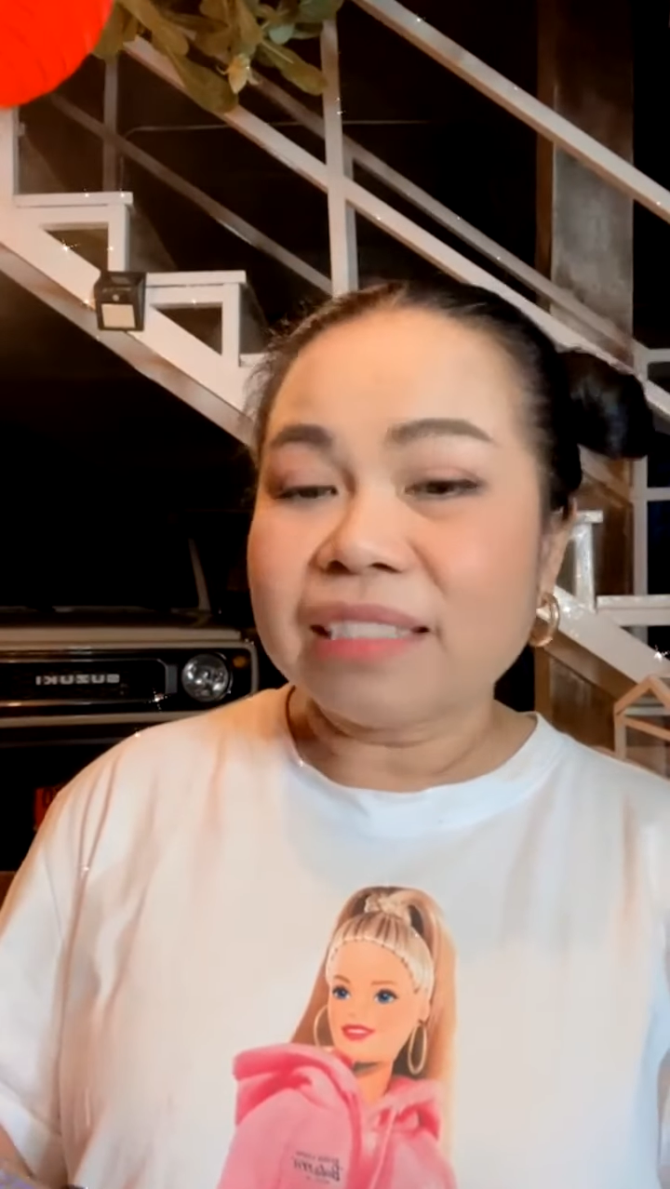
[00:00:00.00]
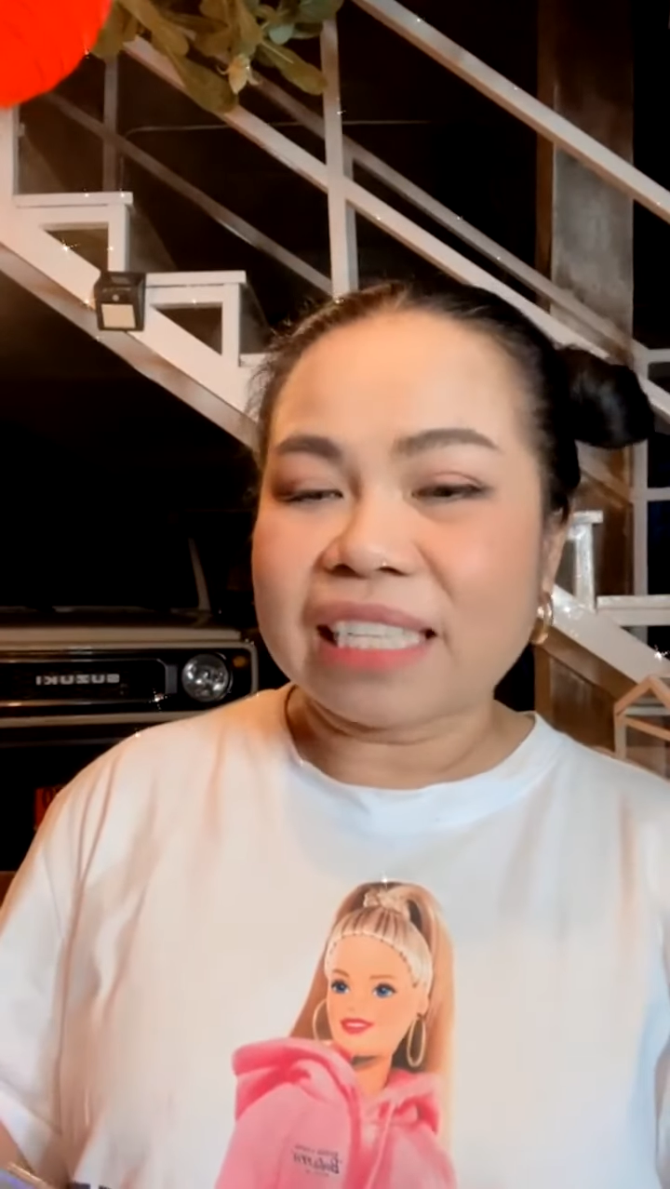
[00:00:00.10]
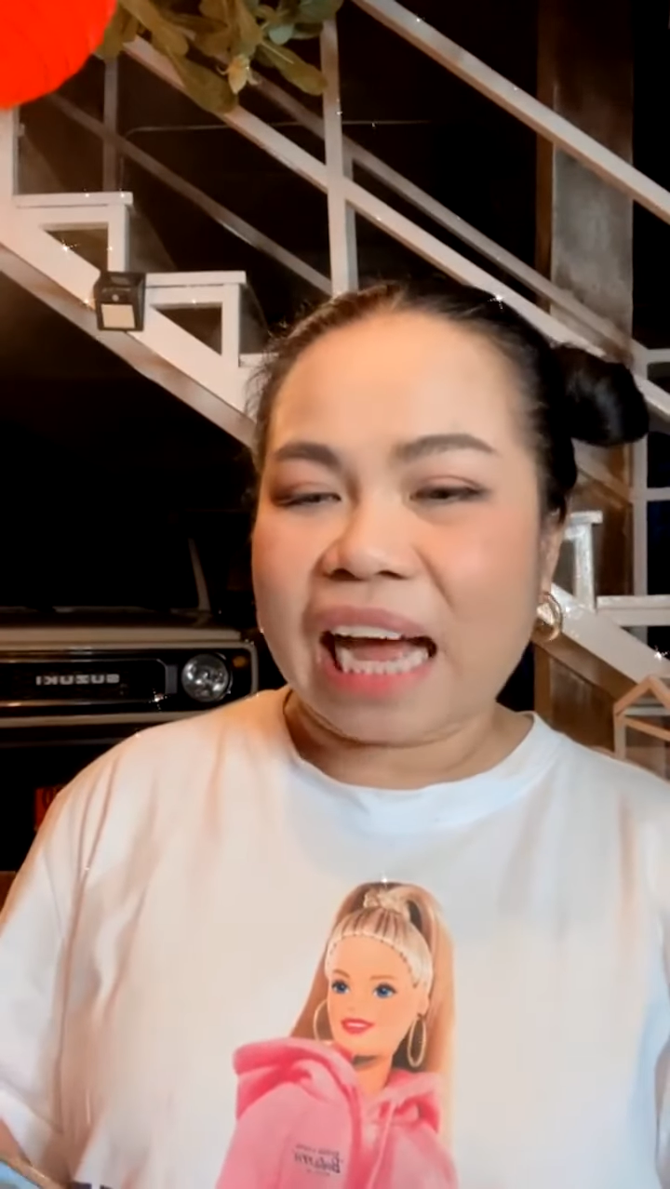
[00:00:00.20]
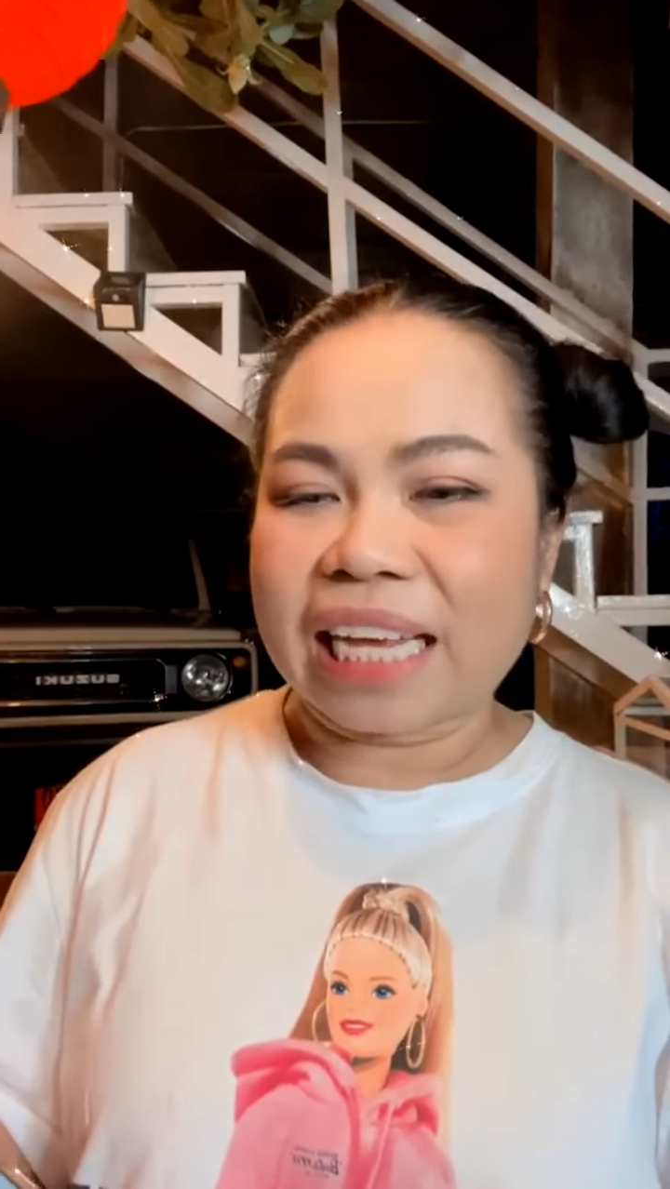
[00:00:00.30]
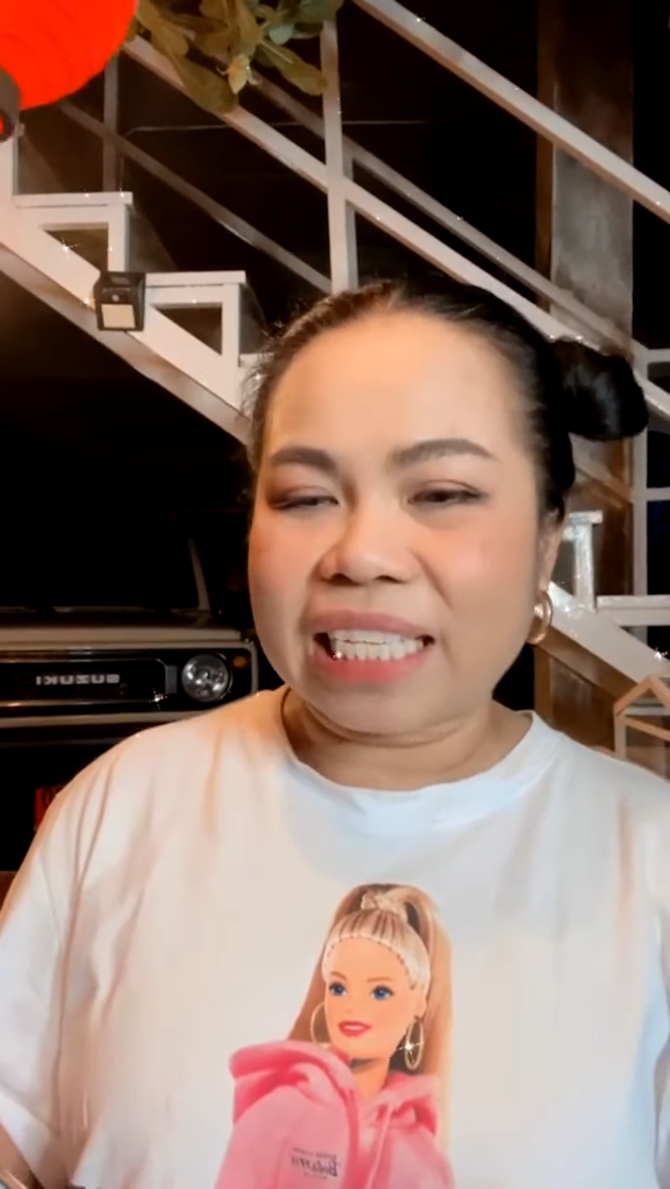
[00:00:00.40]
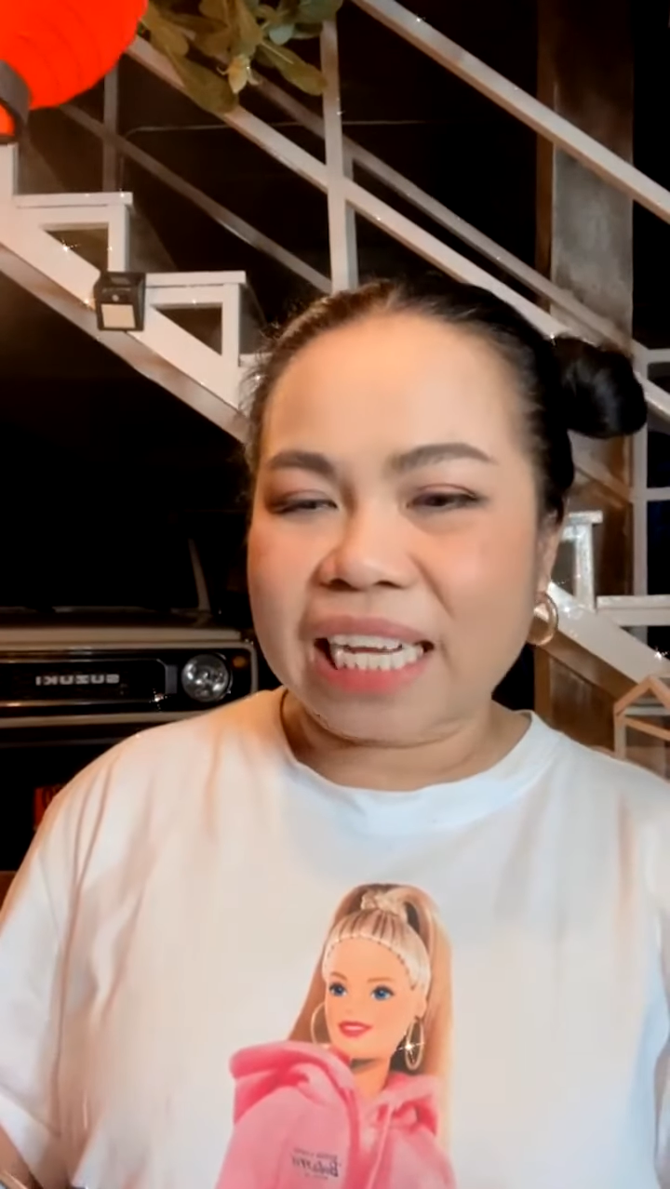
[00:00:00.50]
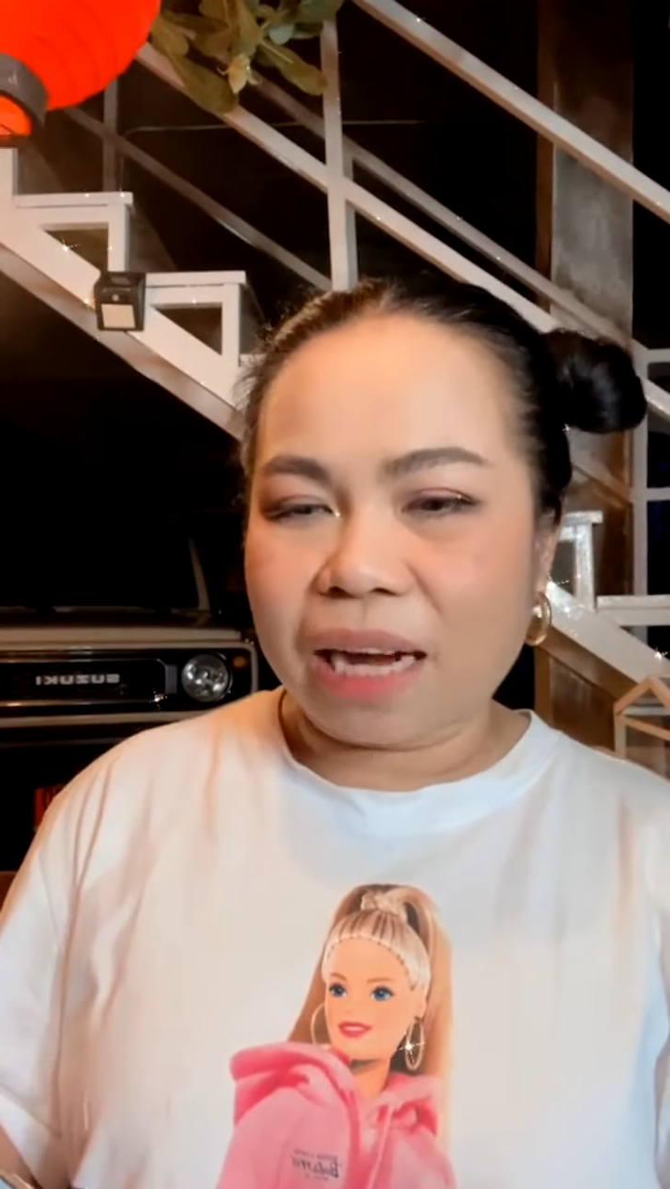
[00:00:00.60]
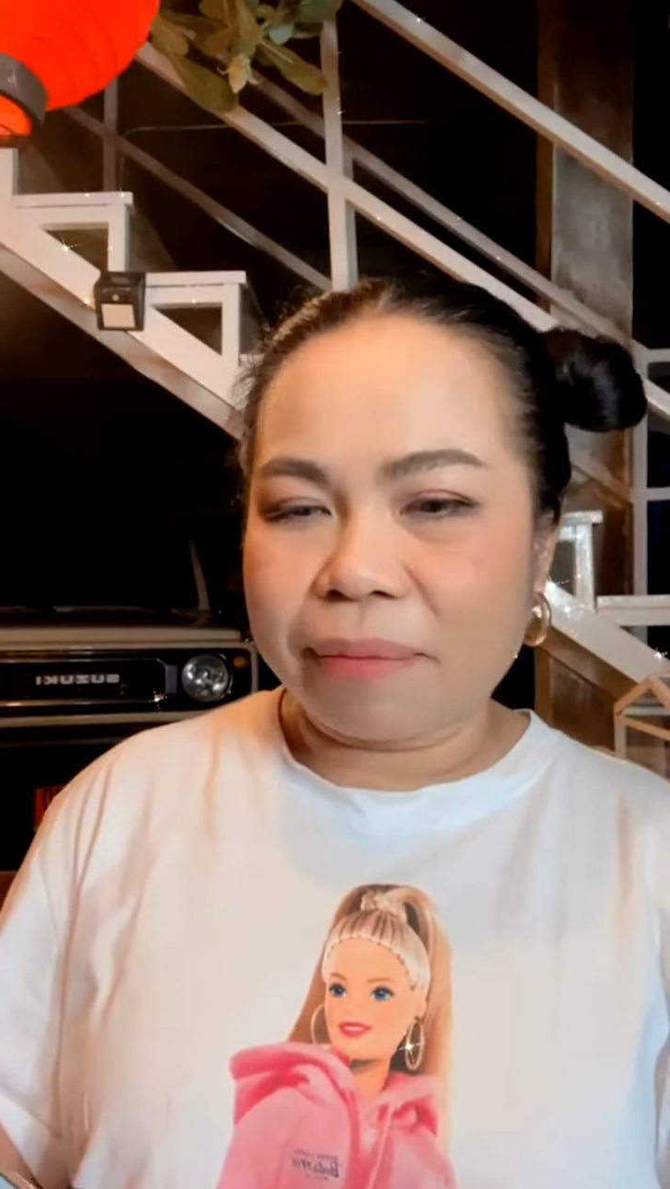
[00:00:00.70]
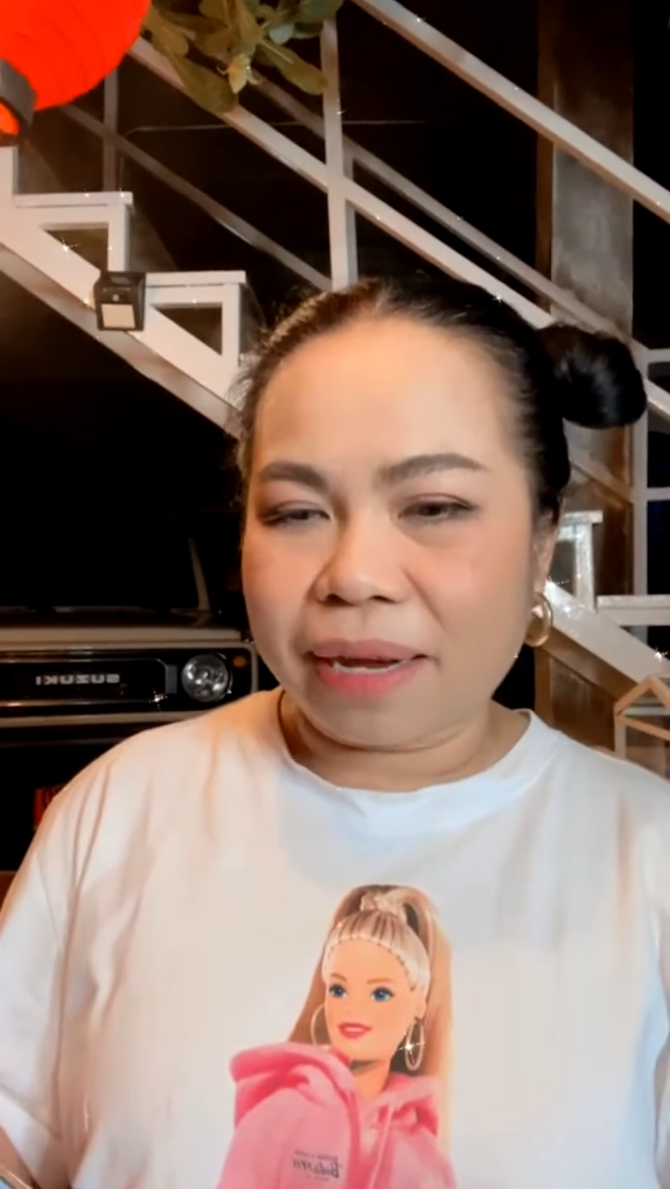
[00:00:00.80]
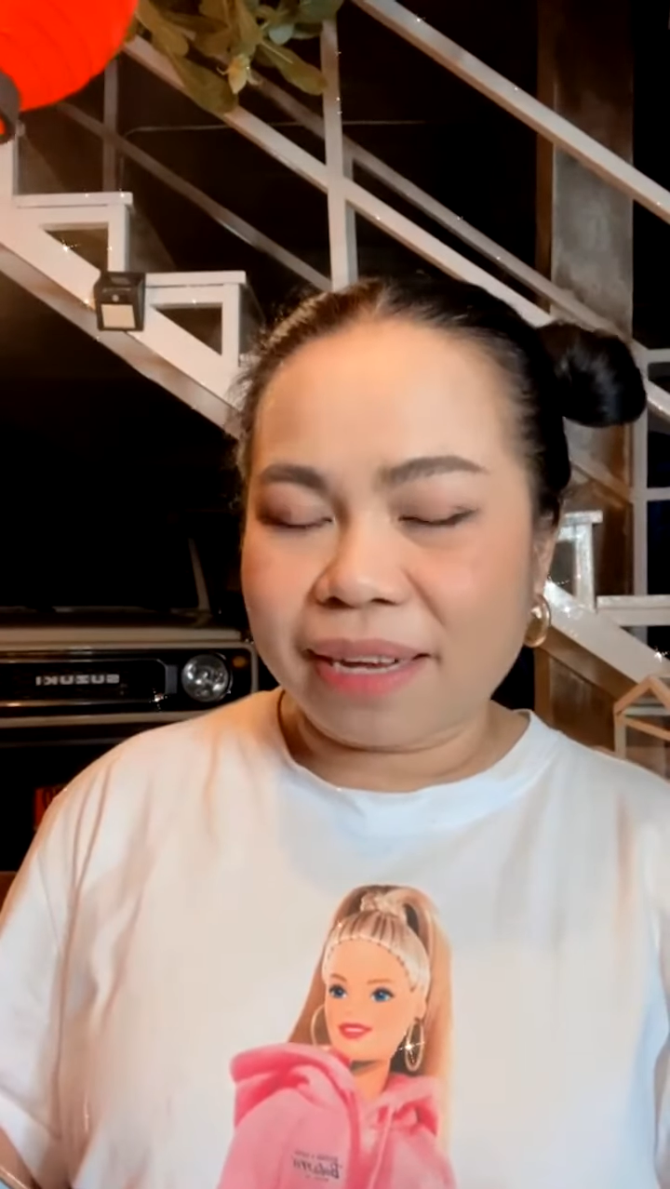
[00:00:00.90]
ชาอีชา
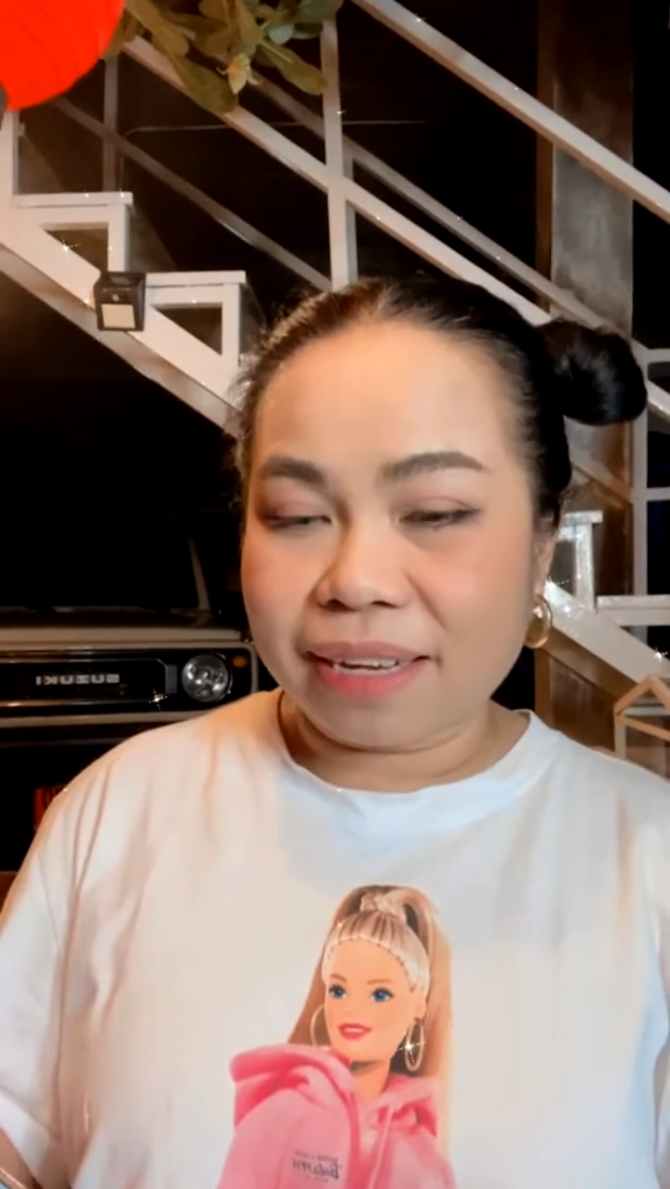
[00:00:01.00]
เข้ามา